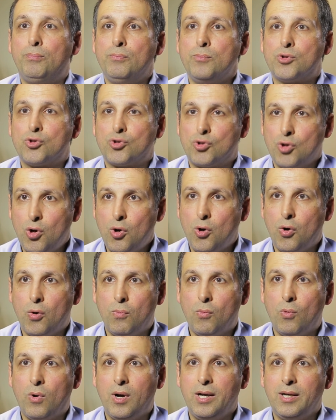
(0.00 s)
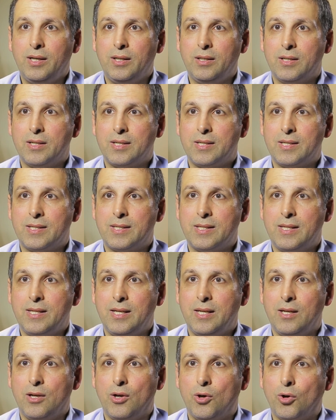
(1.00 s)
selon moi,
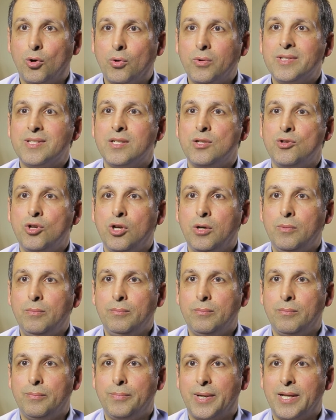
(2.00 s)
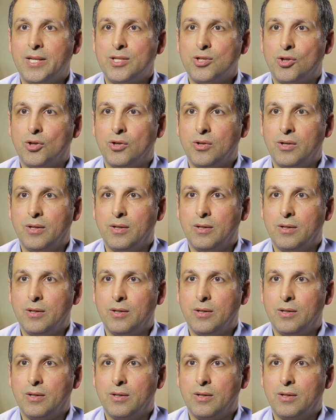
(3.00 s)
c'est un continuum presque